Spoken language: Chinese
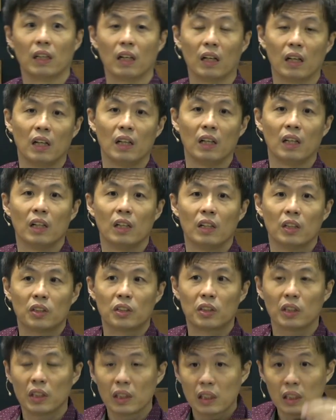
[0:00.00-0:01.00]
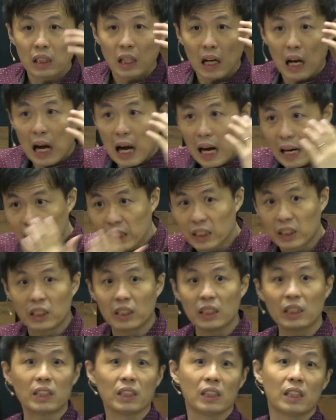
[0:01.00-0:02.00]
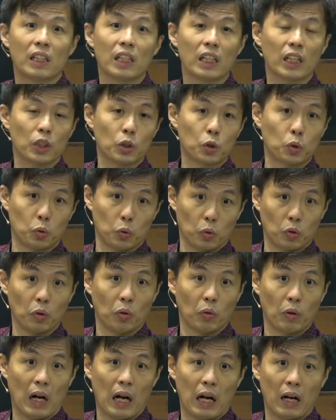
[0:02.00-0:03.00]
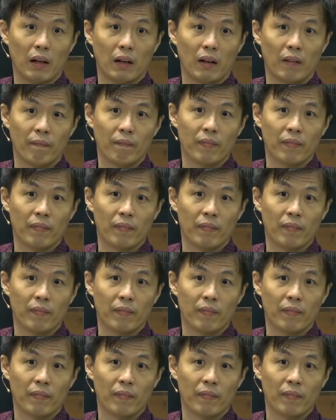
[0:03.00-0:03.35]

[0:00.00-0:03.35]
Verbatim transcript: 啊，整个的爱妻子的那个举动啊，